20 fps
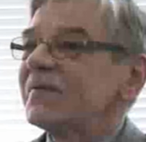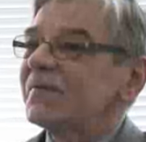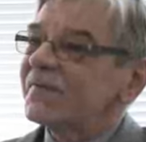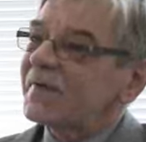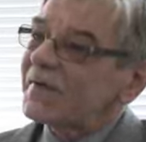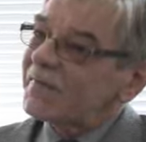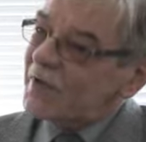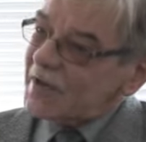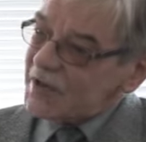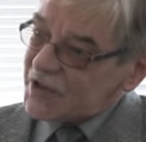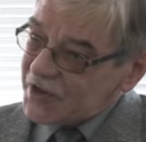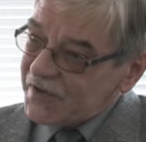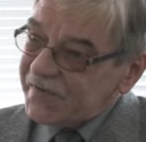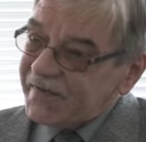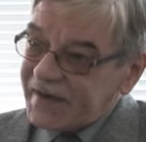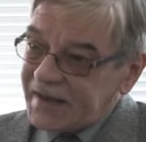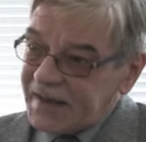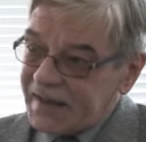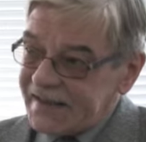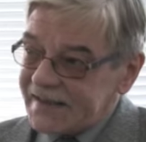we
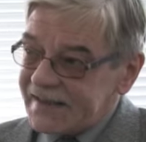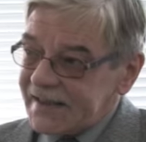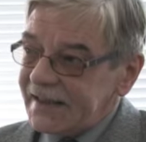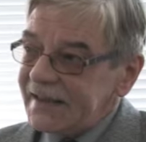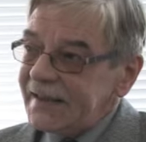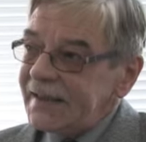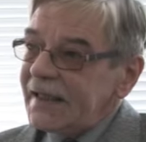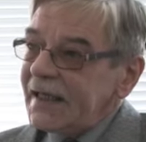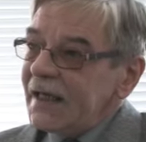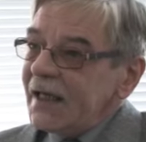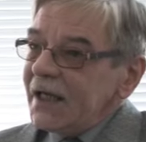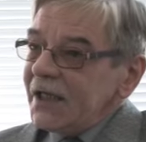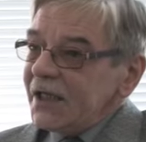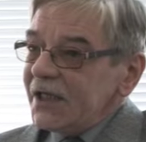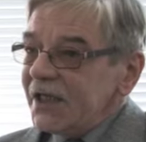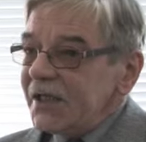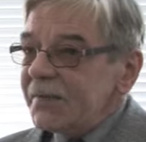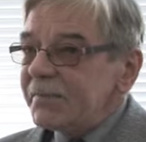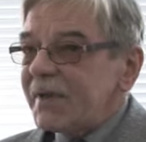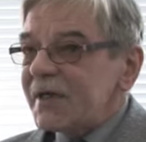właściwe ręce
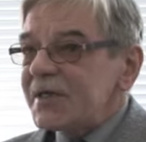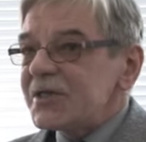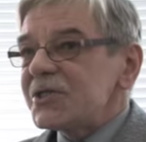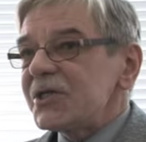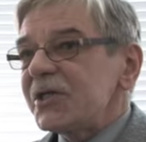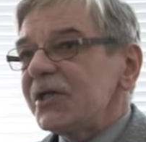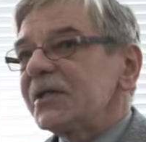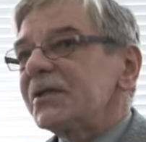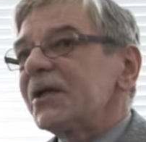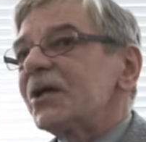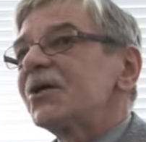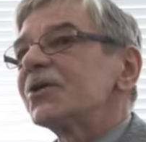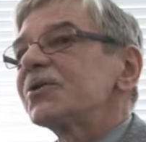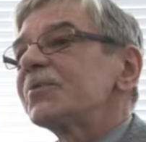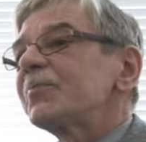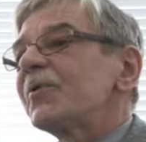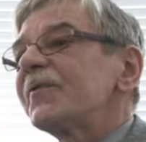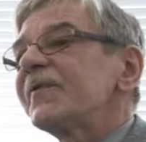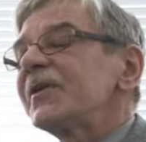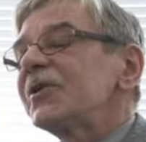i będzie
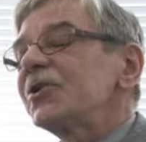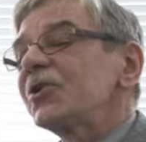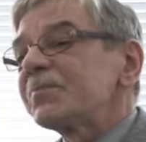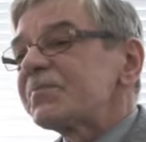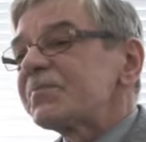odpowiednio